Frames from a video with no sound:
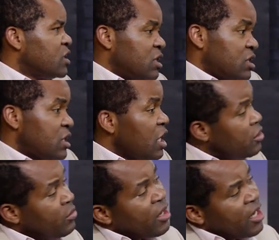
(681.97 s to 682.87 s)
Et ce qui est
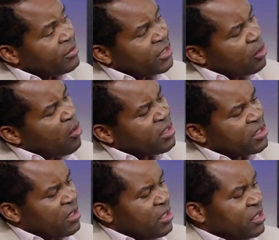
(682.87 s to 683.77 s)
remarquable, cette
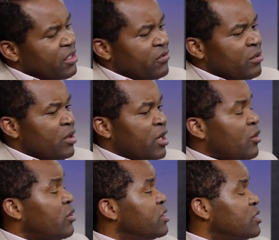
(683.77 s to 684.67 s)
connaissance-là, c'est vraiment la
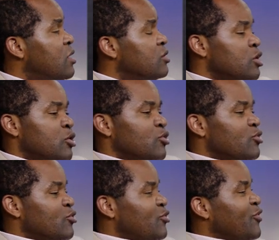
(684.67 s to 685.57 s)
connaissance.
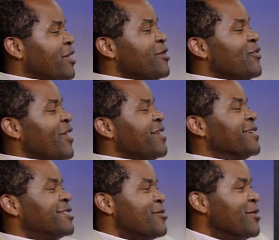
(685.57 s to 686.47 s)
tu venais de faire
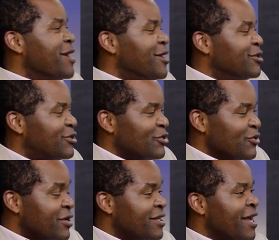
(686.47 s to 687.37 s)
dans ce là dessus,
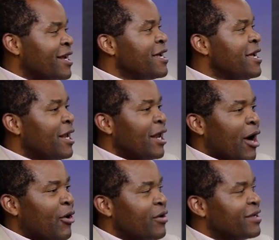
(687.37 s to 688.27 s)
le
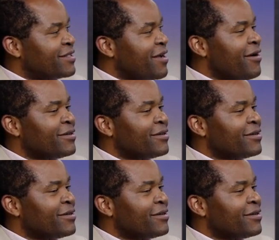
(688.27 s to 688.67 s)
la connaissance.